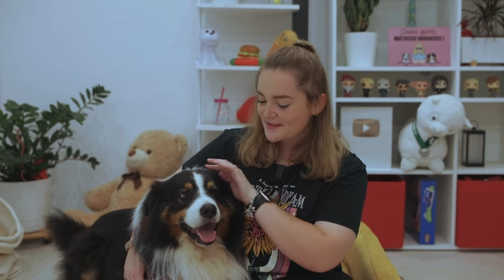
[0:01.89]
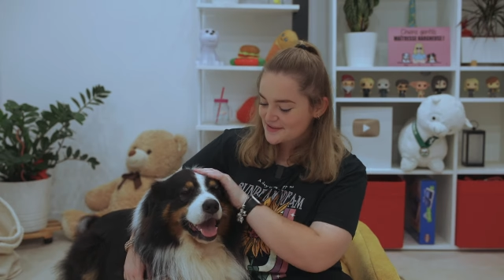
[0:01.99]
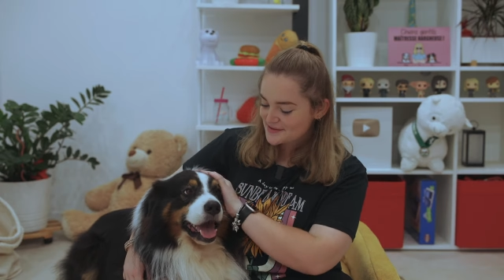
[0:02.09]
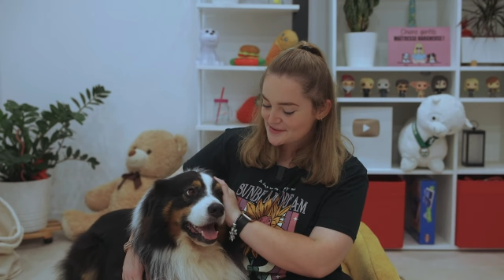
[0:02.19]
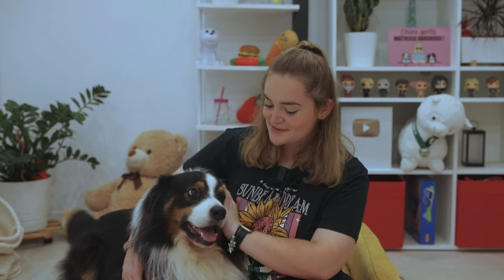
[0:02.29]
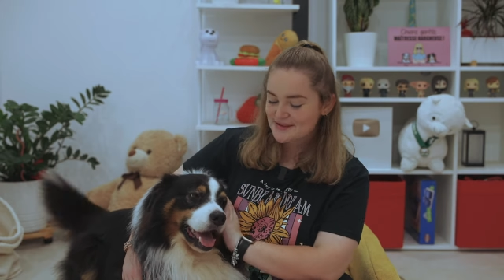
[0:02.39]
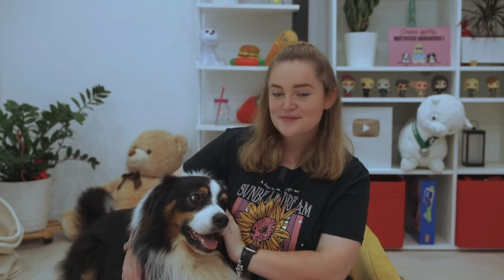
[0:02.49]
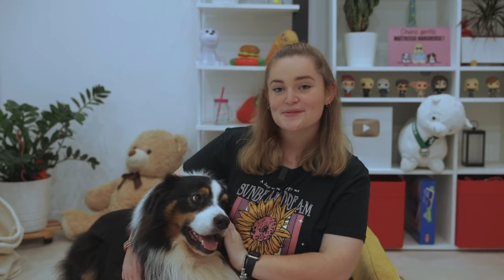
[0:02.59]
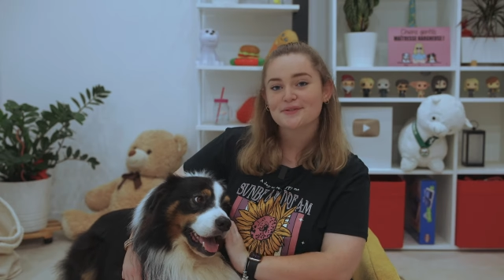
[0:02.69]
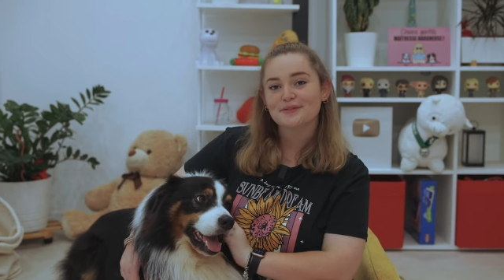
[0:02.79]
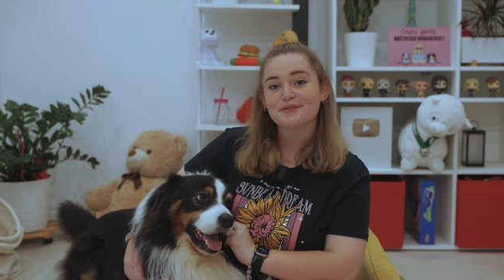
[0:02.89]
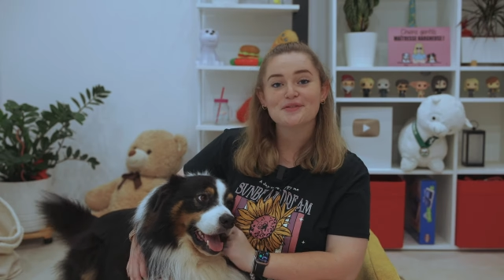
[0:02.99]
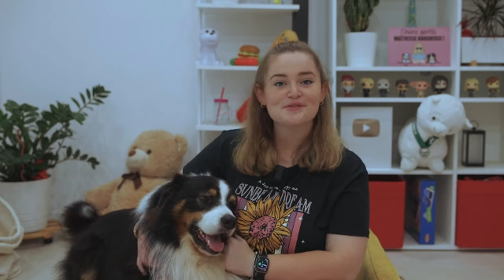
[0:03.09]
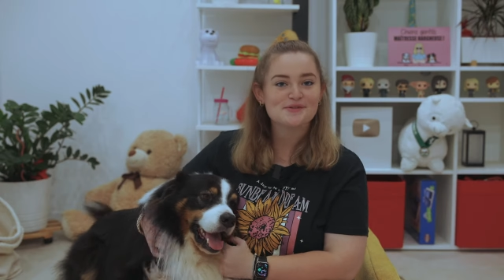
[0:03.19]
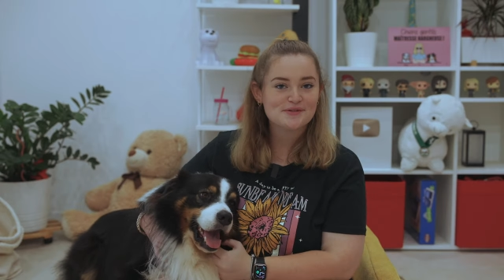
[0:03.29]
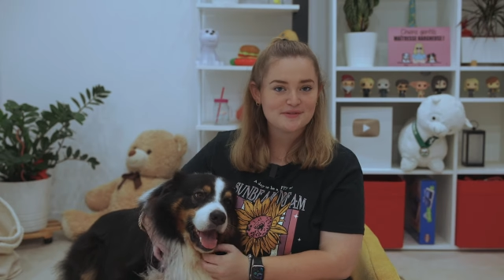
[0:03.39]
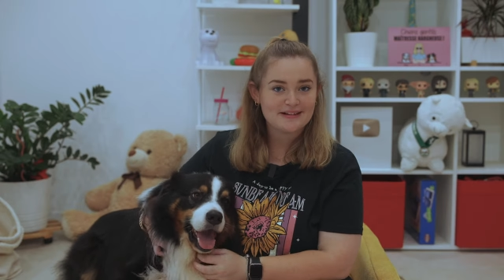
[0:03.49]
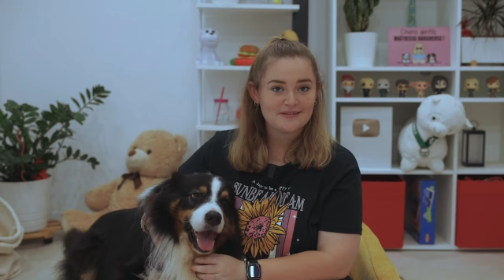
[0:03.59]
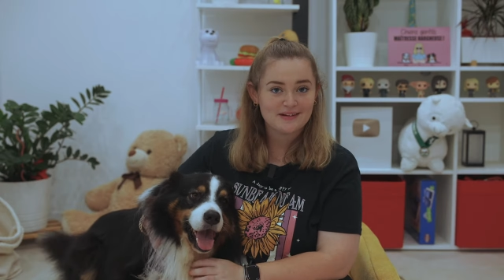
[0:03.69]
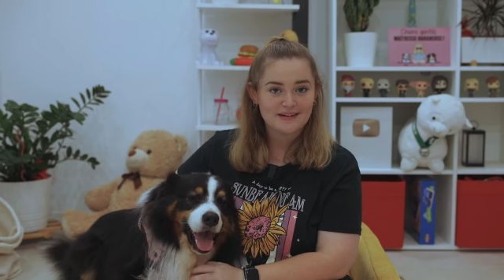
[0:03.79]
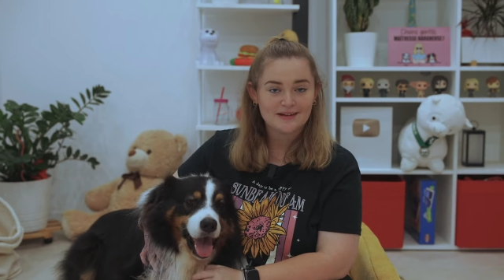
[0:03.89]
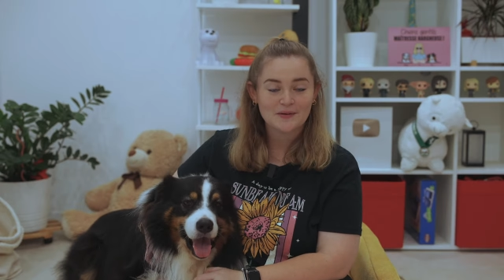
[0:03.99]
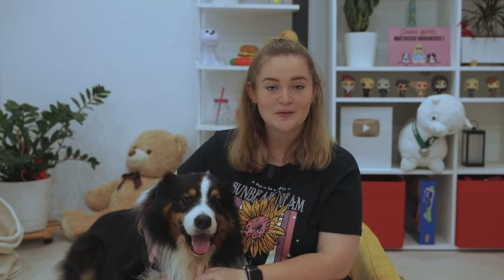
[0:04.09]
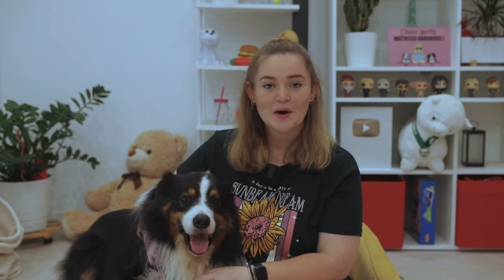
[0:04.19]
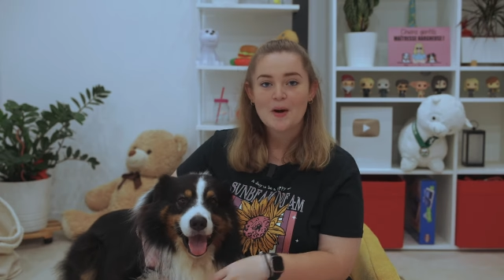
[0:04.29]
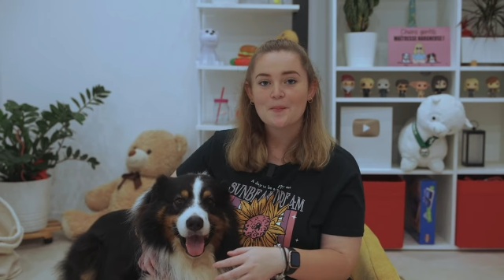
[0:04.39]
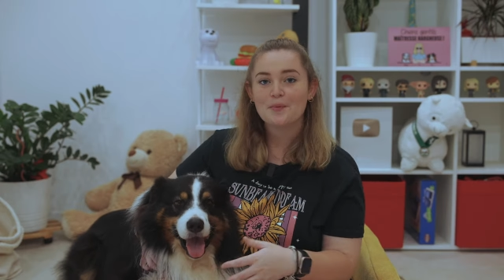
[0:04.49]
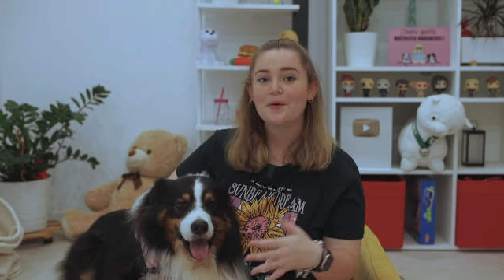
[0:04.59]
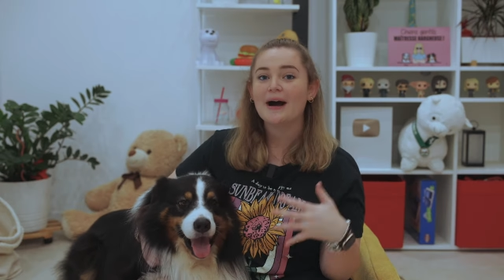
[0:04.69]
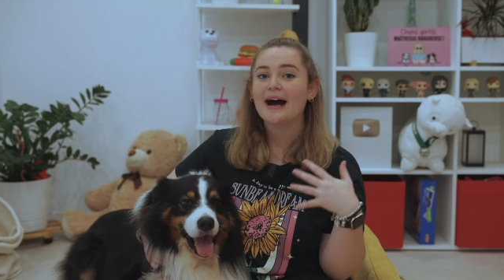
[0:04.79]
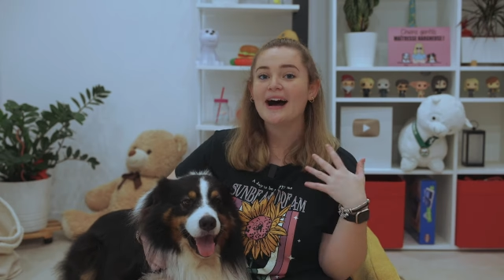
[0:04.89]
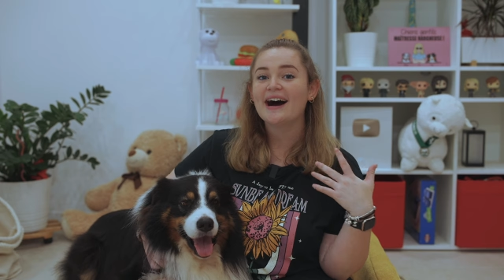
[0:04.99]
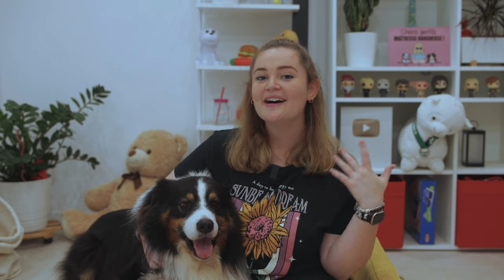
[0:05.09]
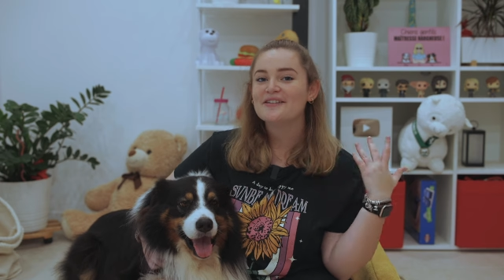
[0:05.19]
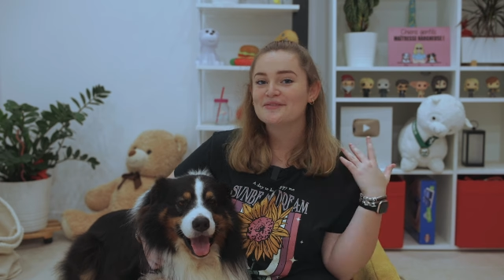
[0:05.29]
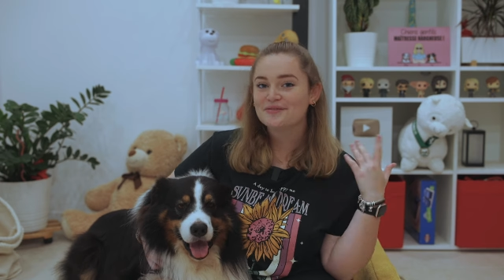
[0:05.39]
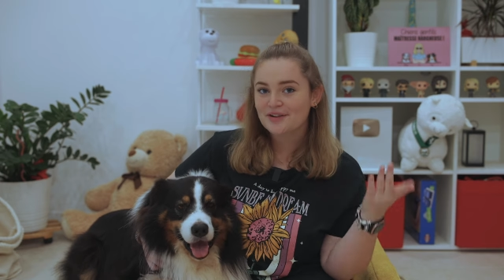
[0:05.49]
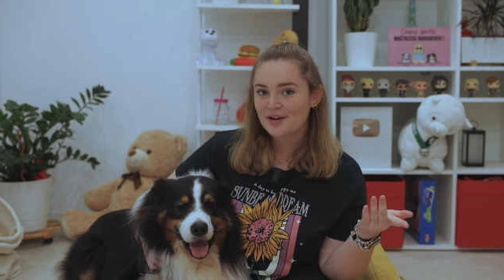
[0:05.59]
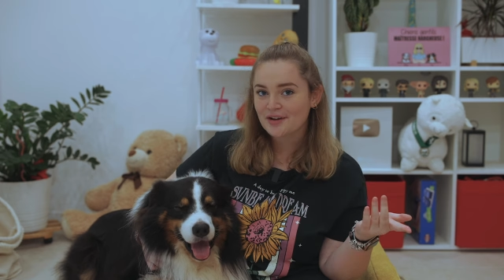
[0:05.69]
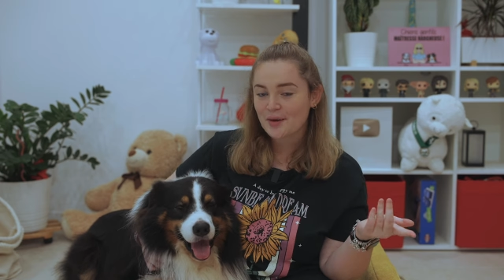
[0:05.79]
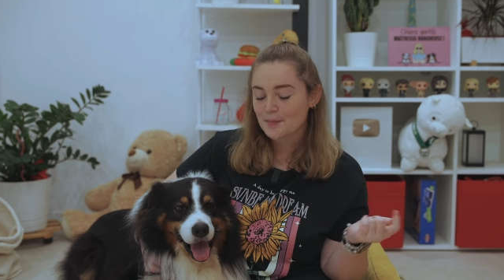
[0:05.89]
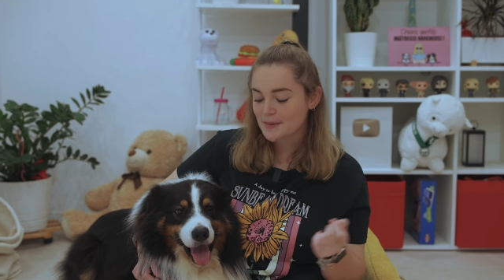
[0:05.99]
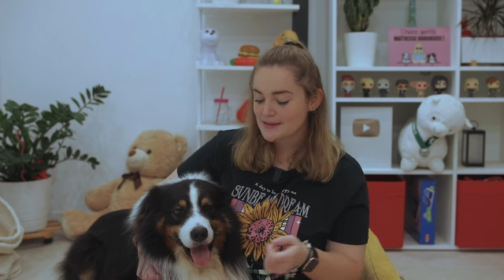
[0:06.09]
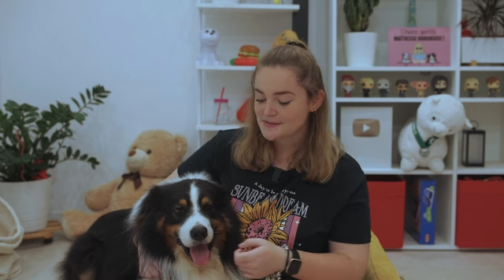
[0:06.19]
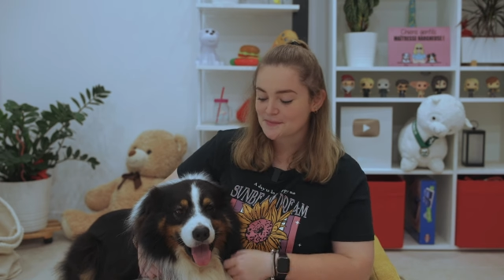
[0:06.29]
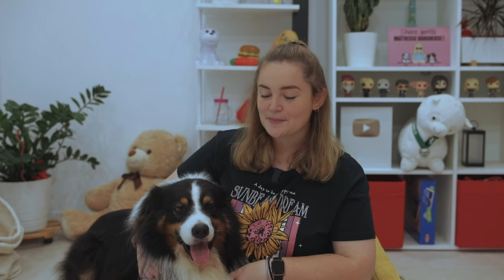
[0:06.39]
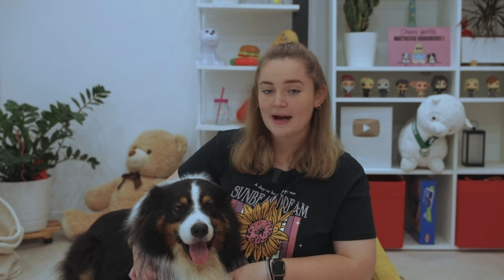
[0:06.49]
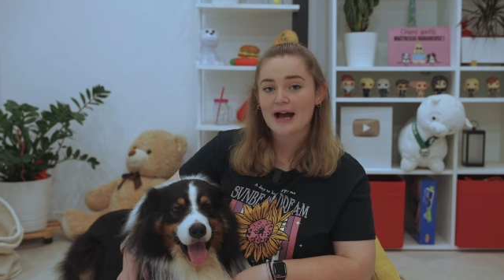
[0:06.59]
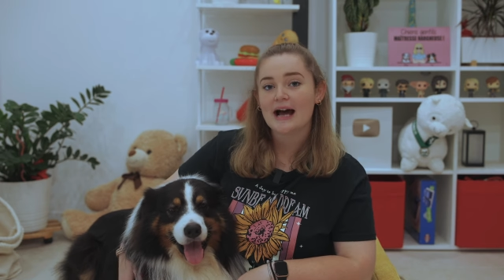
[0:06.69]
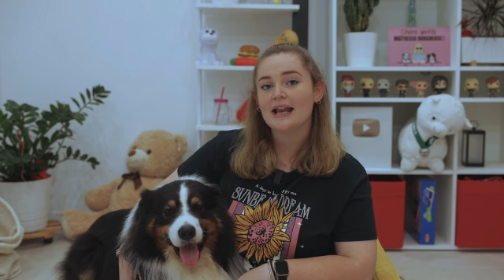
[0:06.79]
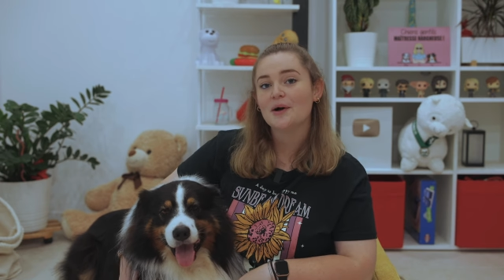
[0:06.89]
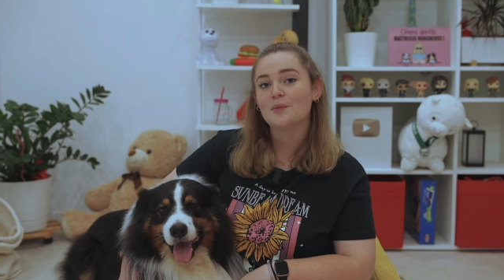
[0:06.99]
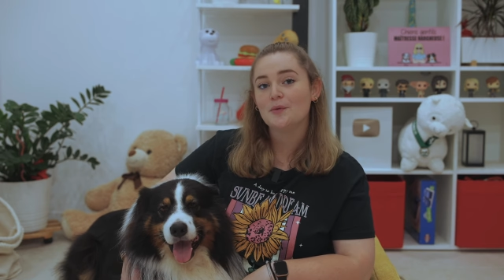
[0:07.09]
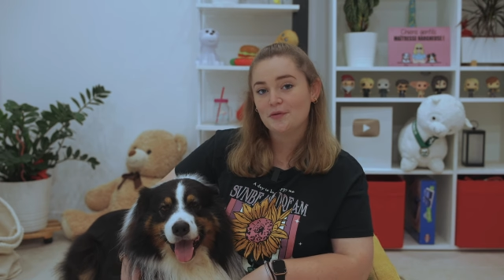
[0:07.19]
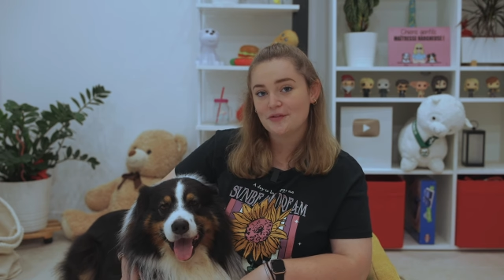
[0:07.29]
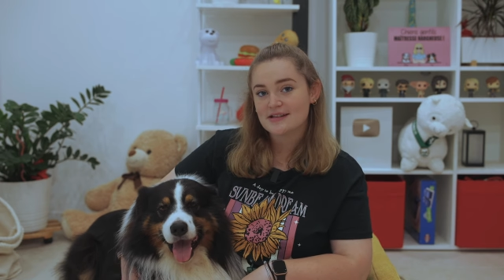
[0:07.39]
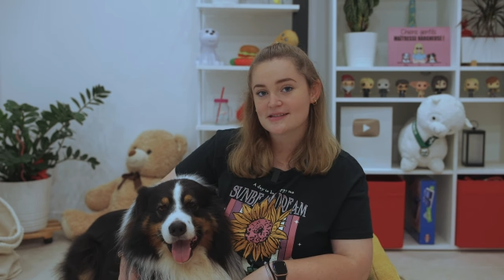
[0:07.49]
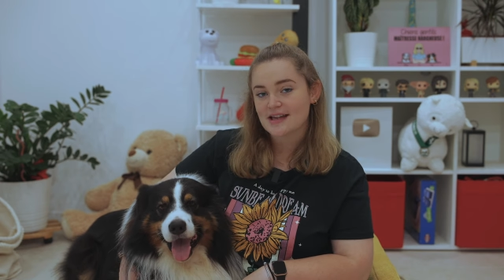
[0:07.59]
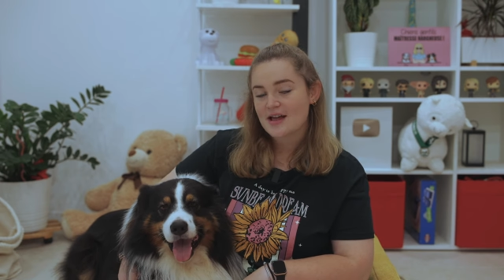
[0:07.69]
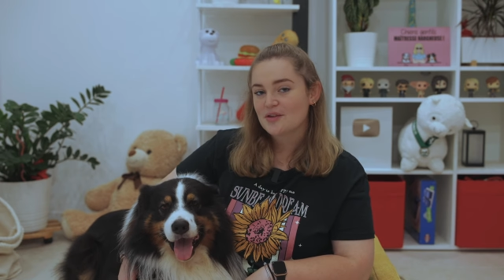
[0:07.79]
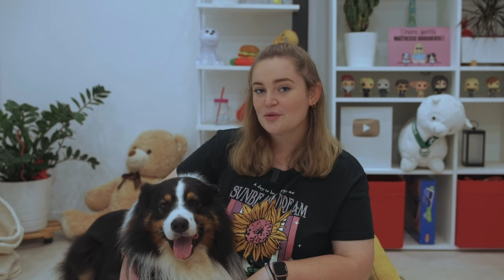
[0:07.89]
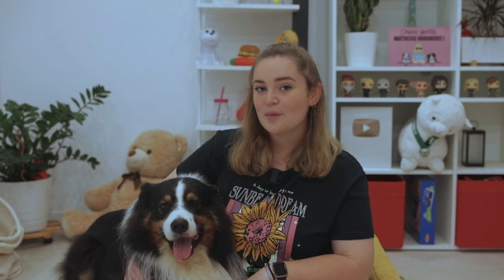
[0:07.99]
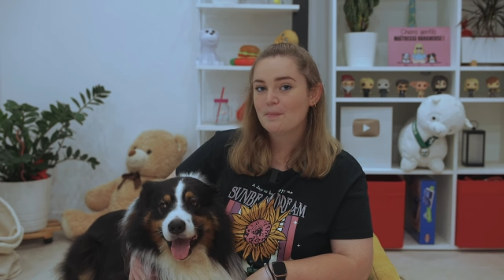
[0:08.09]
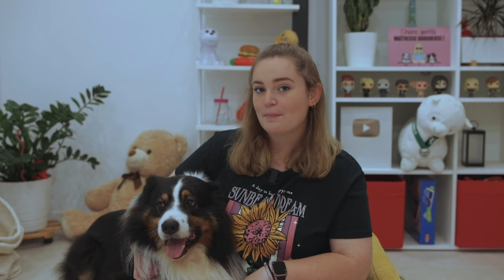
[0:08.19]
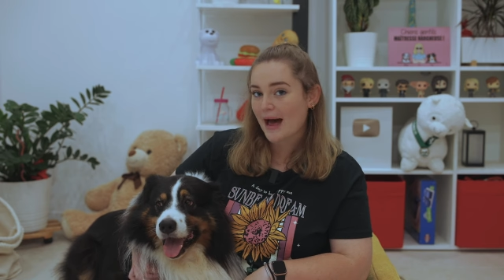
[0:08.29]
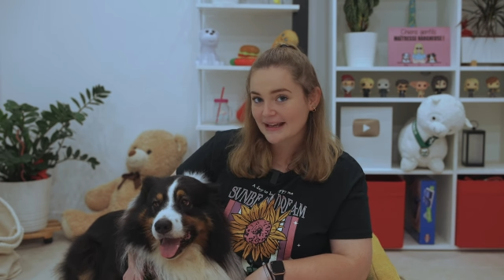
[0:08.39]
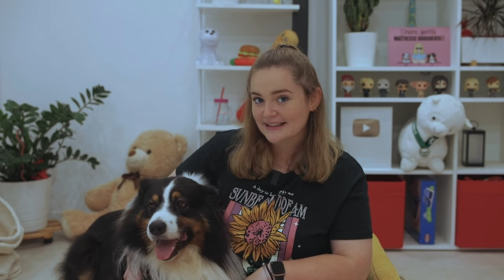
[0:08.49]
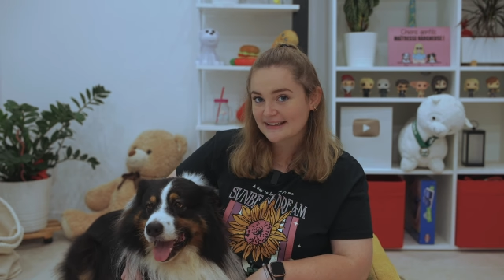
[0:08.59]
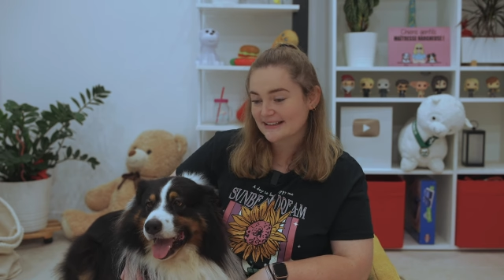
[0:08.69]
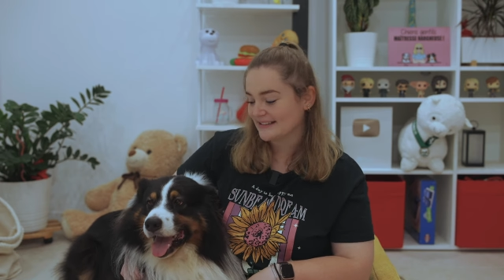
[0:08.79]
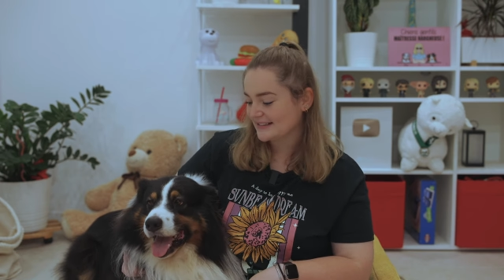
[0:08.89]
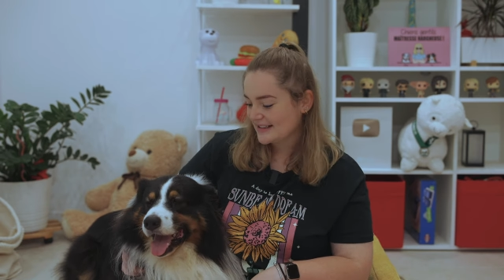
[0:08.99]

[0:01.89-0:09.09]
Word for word: Aujourd'hui, on se retrouve dans une nouvelle vidéo pour un vlog puisqu'on part à la WooFest de Paris.